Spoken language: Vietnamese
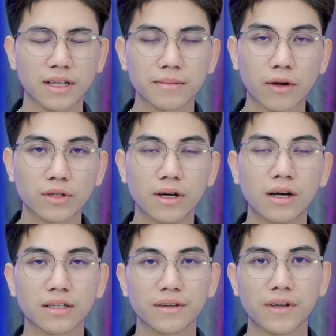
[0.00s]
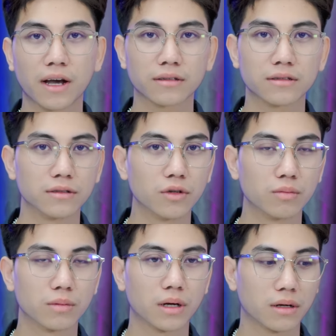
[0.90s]
Tiếp theo nữa thì việc sử
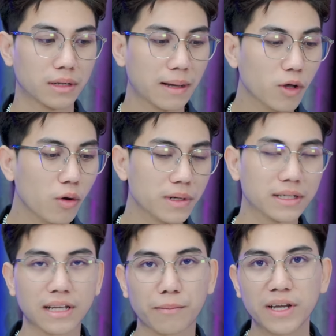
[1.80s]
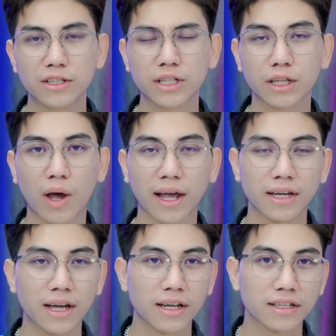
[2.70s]
dụng laptop để sạc pin cho điện thoại,
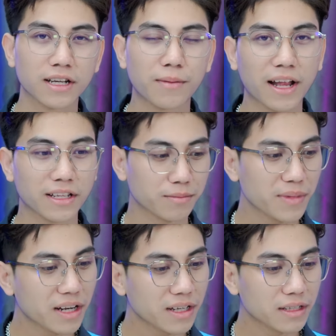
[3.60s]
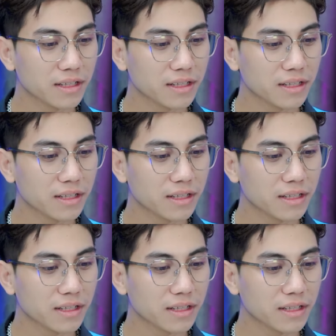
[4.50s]
thì các bạn biết ý,